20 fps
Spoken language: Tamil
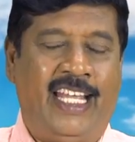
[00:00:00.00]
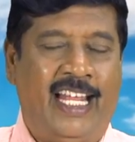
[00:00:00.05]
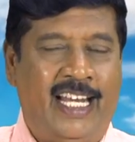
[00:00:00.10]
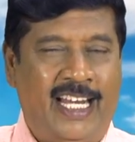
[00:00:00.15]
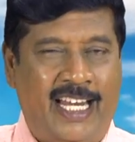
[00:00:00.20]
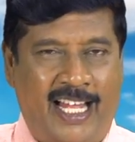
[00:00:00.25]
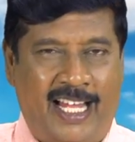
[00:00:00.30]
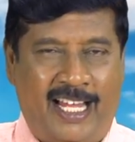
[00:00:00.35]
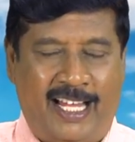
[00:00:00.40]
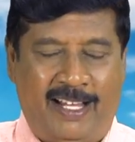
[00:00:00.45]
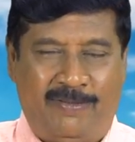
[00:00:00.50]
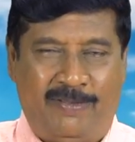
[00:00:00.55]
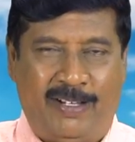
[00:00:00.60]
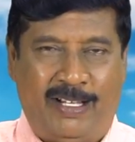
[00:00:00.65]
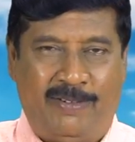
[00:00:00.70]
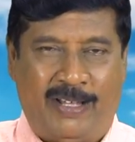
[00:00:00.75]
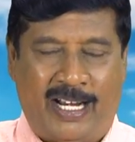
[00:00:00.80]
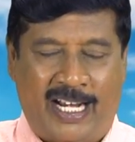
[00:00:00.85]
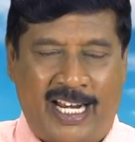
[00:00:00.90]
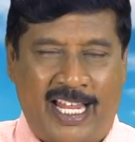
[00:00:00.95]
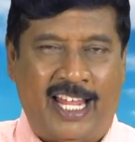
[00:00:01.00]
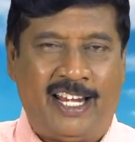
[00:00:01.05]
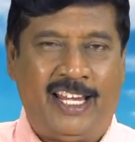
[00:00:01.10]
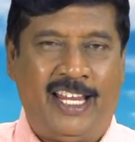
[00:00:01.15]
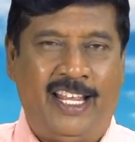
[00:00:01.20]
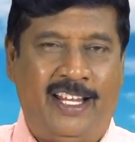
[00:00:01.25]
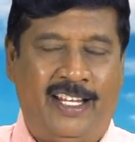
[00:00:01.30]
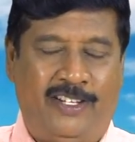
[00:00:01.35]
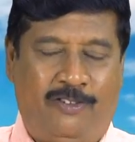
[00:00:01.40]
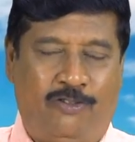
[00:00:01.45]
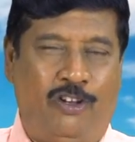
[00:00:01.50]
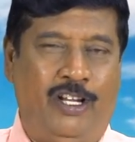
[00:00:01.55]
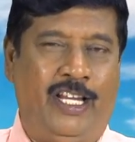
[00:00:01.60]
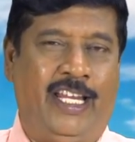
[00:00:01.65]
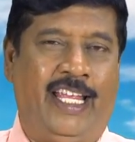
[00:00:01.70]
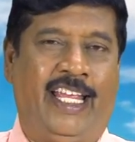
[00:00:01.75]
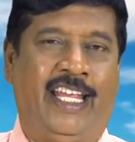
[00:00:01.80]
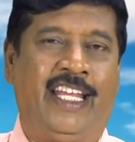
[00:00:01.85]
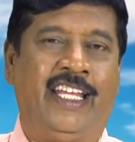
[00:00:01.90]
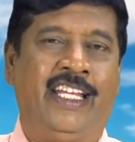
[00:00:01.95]
எல்லா வரலாறையும்
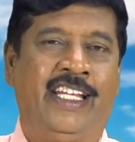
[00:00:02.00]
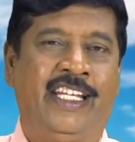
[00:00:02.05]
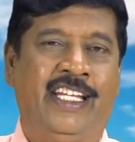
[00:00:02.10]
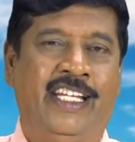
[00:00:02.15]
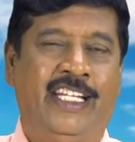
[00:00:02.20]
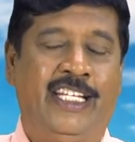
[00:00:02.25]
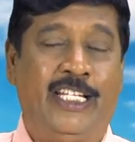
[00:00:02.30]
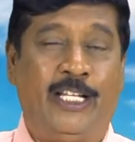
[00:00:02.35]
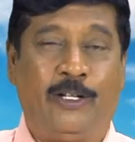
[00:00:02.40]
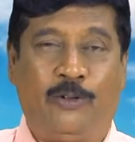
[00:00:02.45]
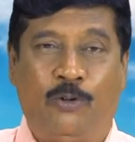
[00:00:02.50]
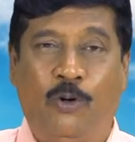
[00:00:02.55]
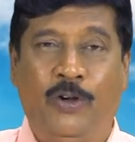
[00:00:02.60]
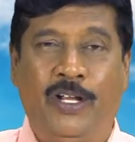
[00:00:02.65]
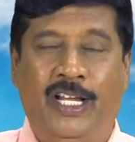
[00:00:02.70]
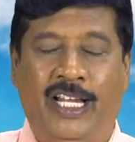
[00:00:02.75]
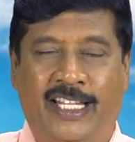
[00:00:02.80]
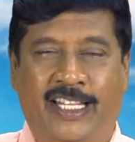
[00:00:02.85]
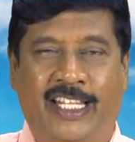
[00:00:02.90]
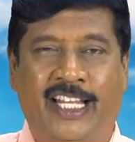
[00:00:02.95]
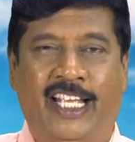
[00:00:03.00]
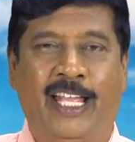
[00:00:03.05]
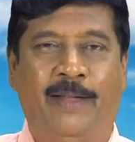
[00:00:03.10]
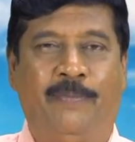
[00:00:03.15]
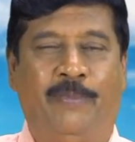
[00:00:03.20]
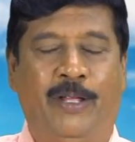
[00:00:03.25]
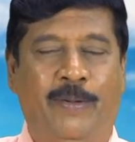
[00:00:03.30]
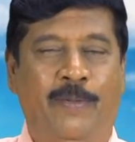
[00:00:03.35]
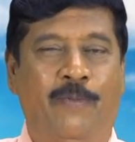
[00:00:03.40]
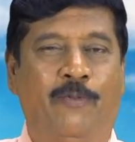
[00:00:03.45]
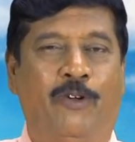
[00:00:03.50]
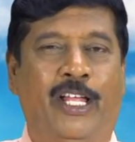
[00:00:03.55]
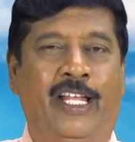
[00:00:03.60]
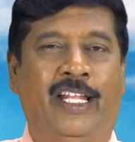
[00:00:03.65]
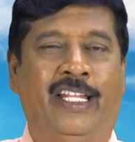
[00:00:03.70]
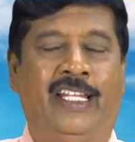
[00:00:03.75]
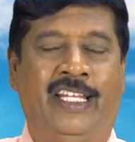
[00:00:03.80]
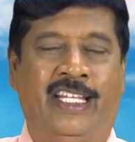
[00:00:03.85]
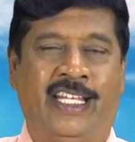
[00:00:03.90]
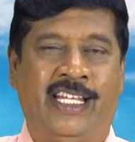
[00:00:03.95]
சொல்லி இந்த கோயில் எத்தகைய
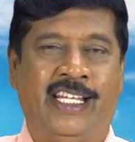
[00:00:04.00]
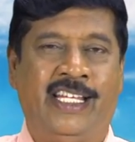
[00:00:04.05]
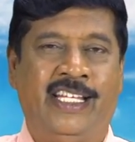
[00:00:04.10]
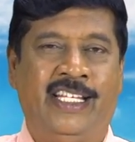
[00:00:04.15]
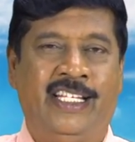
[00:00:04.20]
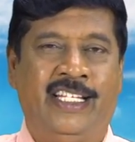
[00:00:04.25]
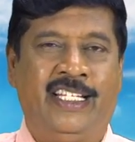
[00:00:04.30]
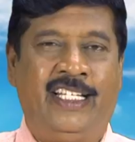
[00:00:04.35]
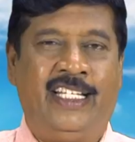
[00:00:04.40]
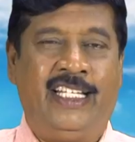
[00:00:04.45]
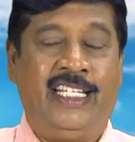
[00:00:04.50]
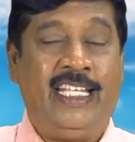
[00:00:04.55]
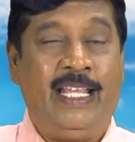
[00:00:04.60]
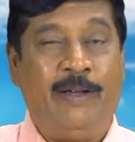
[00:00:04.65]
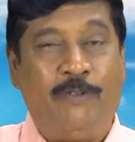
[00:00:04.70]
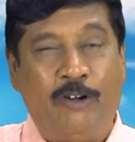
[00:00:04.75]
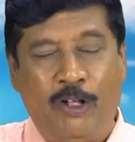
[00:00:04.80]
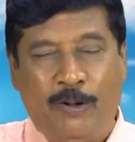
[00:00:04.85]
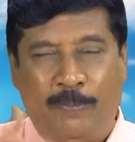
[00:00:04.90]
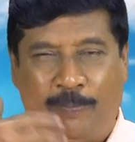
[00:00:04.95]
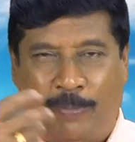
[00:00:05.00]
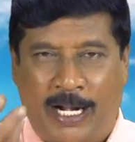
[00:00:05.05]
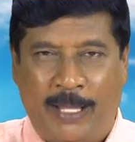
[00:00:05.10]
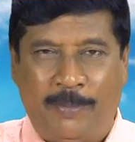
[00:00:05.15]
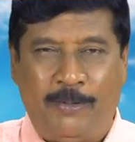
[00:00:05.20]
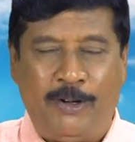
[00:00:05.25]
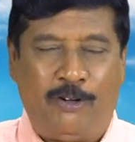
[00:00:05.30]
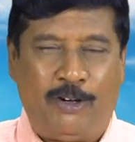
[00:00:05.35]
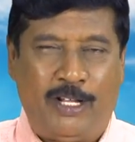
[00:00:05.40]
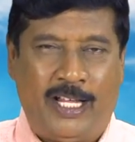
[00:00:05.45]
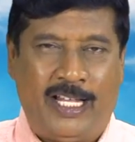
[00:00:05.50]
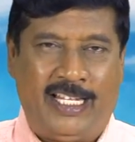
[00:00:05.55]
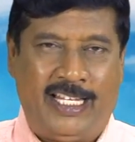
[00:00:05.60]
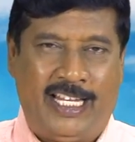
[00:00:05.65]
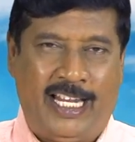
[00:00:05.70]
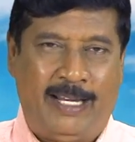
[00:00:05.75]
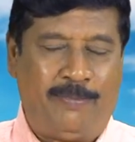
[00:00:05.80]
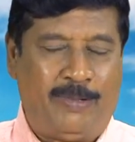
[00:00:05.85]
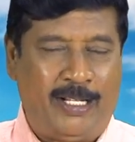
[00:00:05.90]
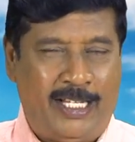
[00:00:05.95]
பெருமையுடையது எவ்வளோ பழமையுடையது
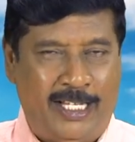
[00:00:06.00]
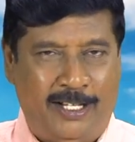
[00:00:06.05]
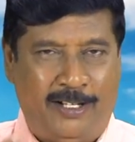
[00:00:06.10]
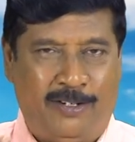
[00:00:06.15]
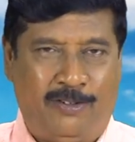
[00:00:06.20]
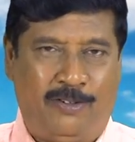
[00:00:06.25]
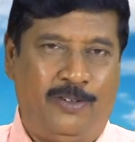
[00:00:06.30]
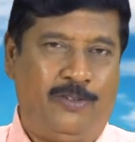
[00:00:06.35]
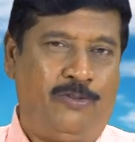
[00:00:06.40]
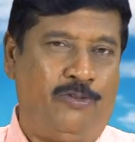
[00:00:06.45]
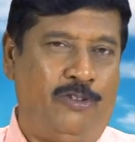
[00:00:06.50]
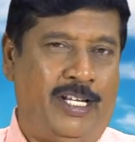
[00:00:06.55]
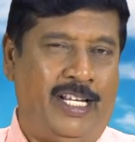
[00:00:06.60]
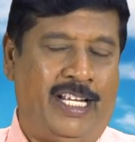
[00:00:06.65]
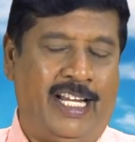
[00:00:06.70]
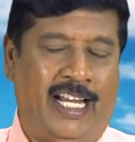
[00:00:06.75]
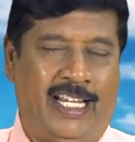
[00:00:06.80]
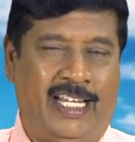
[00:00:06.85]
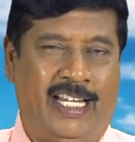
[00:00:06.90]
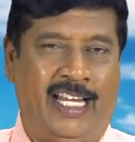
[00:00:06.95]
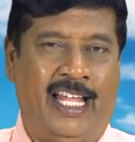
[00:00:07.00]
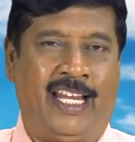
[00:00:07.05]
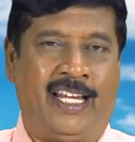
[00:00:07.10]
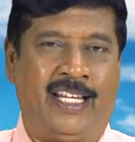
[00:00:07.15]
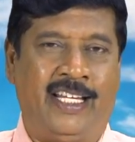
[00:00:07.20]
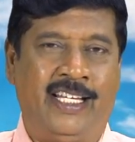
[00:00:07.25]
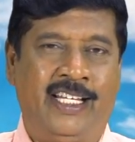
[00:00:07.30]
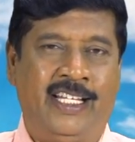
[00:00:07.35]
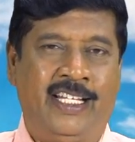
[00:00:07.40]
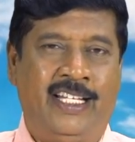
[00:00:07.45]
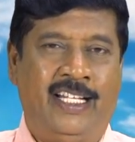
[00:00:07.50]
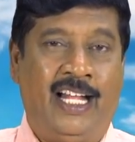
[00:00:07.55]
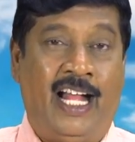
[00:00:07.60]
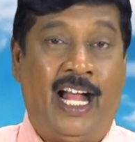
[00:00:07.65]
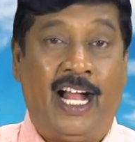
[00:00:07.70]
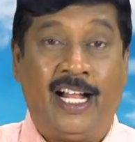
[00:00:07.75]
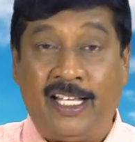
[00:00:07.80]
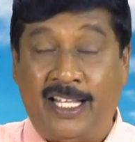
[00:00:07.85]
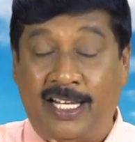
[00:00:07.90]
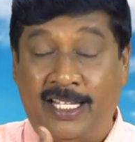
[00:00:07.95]
என்பதையும் சுட்டி காட்டினார்
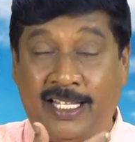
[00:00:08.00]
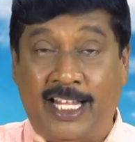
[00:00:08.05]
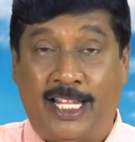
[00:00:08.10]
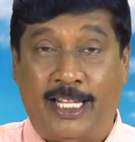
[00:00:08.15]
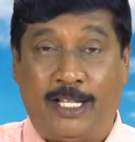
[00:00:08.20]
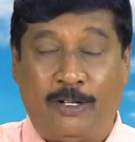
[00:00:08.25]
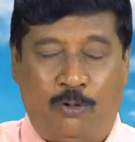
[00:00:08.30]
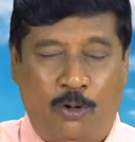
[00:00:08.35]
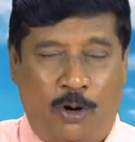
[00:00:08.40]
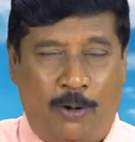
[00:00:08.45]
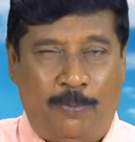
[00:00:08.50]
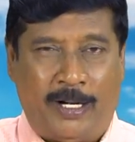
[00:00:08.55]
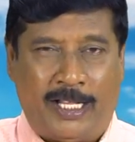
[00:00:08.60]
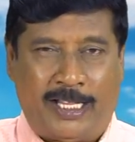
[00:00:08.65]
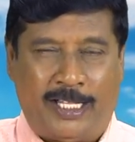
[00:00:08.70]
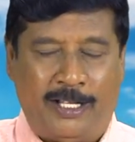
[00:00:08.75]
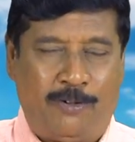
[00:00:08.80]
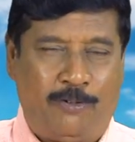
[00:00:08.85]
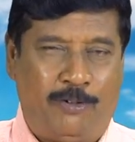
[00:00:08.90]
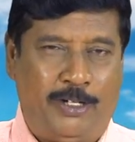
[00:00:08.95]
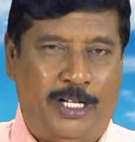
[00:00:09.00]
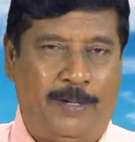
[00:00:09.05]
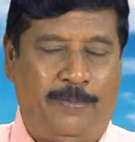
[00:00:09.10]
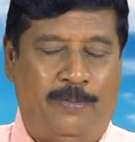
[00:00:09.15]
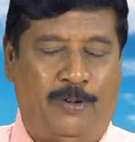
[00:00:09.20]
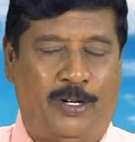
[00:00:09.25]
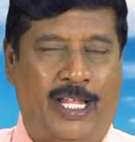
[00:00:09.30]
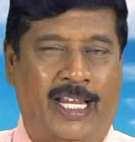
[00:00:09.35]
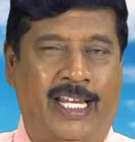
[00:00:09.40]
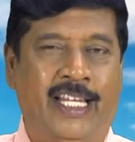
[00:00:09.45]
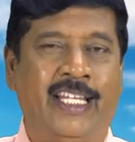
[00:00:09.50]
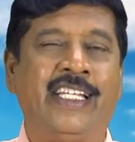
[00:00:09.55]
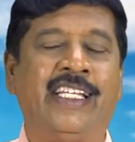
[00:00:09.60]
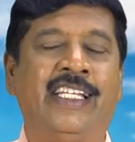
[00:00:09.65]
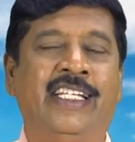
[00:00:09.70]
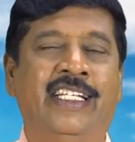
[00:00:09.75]
அங்கிருந்து அந்த கோமடத்துக்கு கூட்டிகிட்டு போனார்